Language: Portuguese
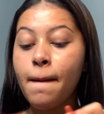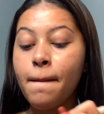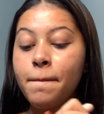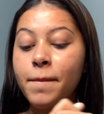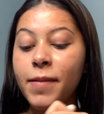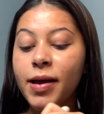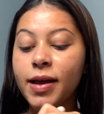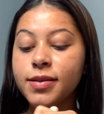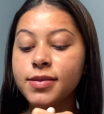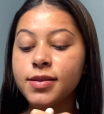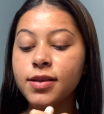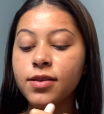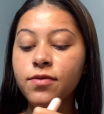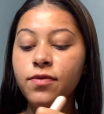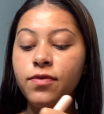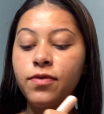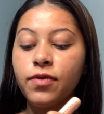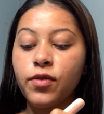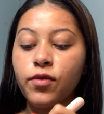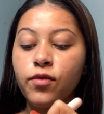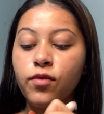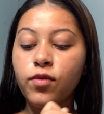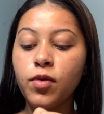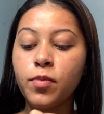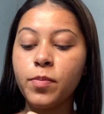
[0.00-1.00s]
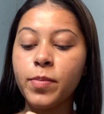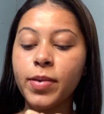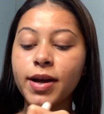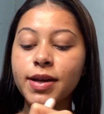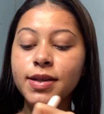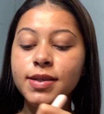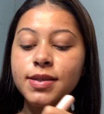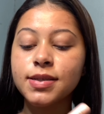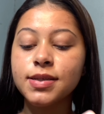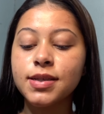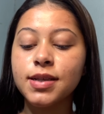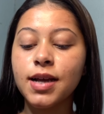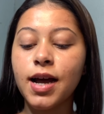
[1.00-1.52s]
Mas enfim, vou
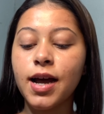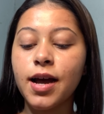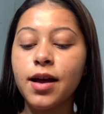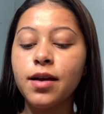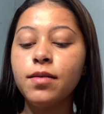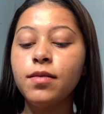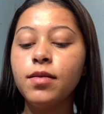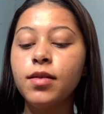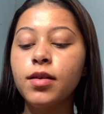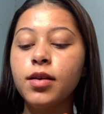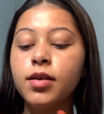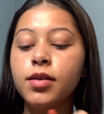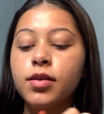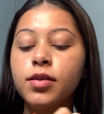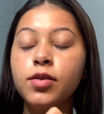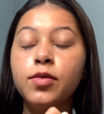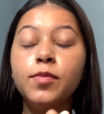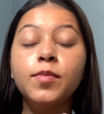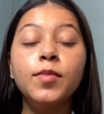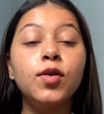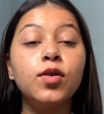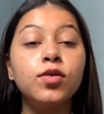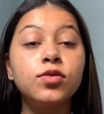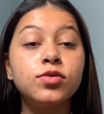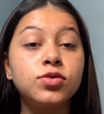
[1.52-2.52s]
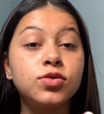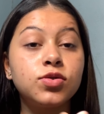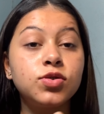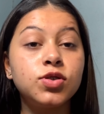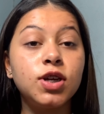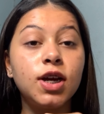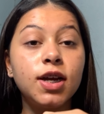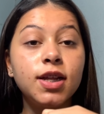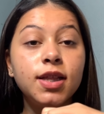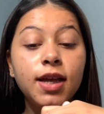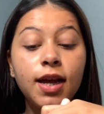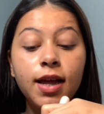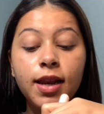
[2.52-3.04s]
passar e meu rosto
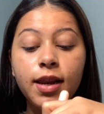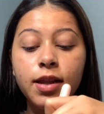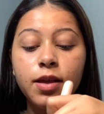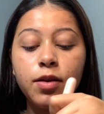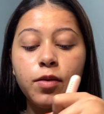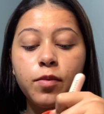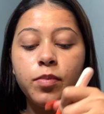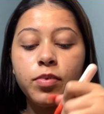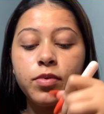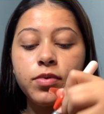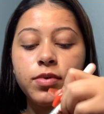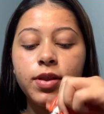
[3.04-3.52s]
já tá limpo,